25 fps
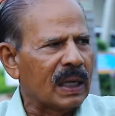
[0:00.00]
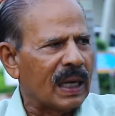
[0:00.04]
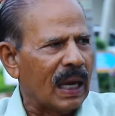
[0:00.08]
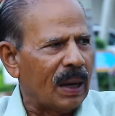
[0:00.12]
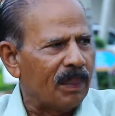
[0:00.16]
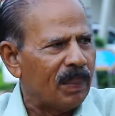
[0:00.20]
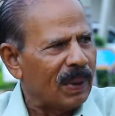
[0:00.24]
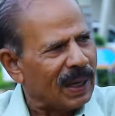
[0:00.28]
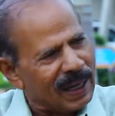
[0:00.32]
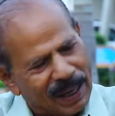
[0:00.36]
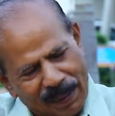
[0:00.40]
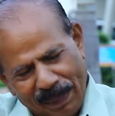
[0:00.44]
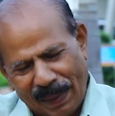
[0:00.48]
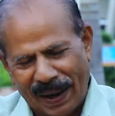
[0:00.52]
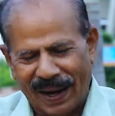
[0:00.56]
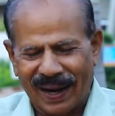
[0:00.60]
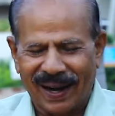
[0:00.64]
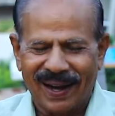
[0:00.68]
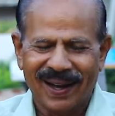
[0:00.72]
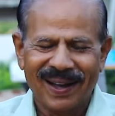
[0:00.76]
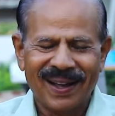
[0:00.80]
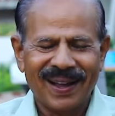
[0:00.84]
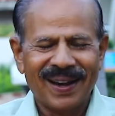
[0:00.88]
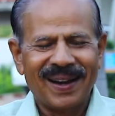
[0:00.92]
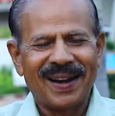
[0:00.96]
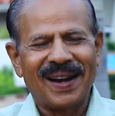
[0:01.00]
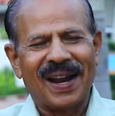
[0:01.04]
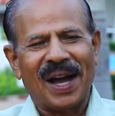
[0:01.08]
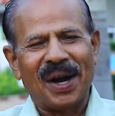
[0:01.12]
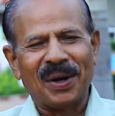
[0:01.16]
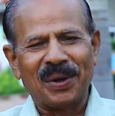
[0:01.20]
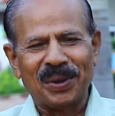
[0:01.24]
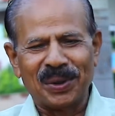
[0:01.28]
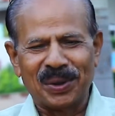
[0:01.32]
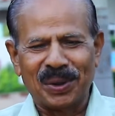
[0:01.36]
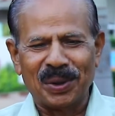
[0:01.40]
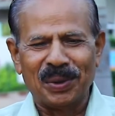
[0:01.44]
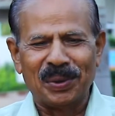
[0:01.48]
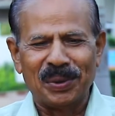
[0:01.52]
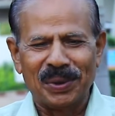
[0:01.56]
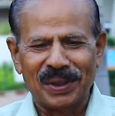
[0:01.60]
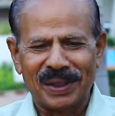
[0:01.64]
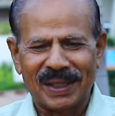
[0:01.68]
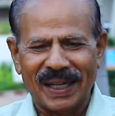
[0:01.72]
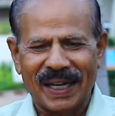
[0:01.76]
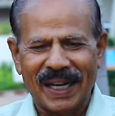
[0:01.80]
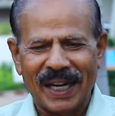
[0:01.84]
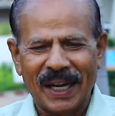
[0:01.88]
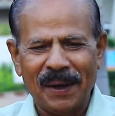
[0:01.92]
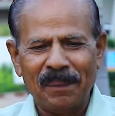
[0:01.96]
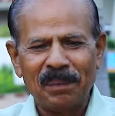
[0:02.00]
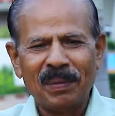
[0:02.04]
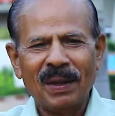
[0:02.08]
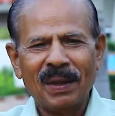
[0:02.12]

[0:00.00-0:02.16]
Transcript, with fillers: గబగబ లాగుతూ ఉంటే